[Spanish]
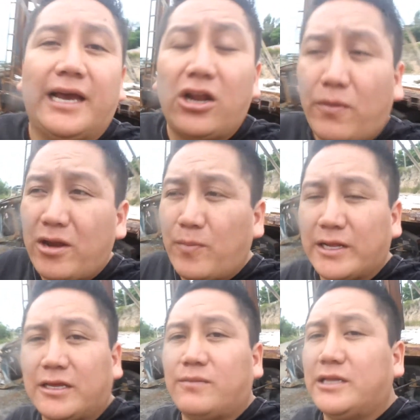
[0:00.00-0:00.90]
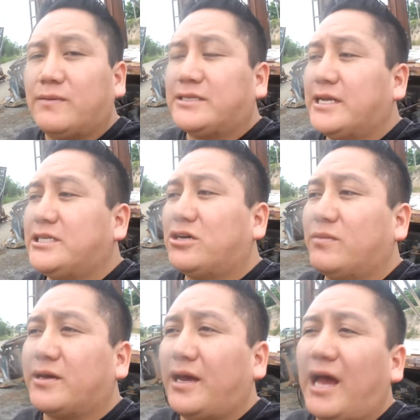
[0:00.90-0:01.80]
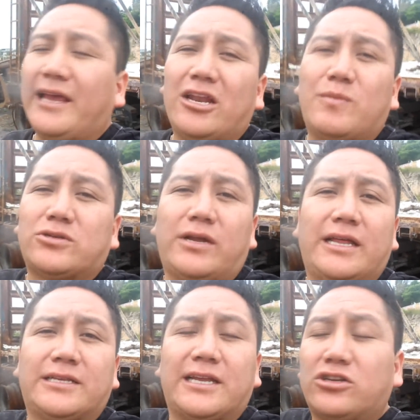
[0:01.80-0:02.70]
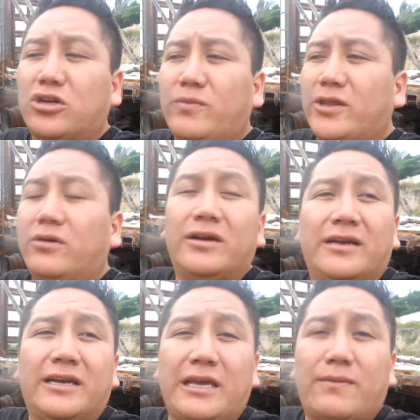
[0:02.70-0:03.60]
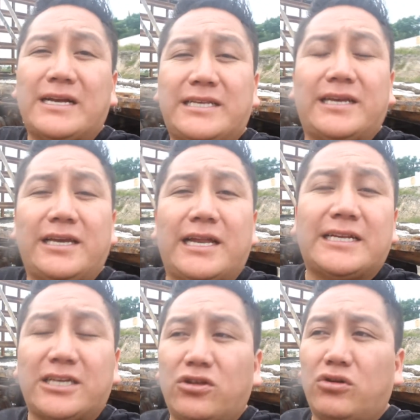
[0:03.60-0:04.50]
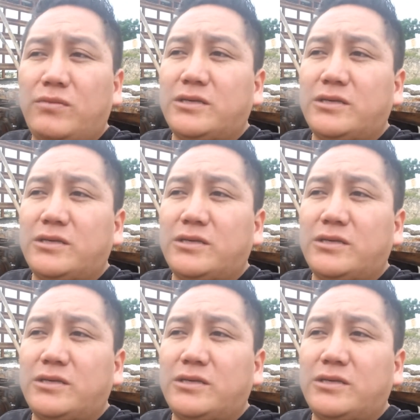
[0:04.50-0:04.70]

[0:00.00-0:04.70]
el gobierno prácticamente va a ser así como que, ah, ya no pasó nada, se los olvidó y va a seguir haciendo lo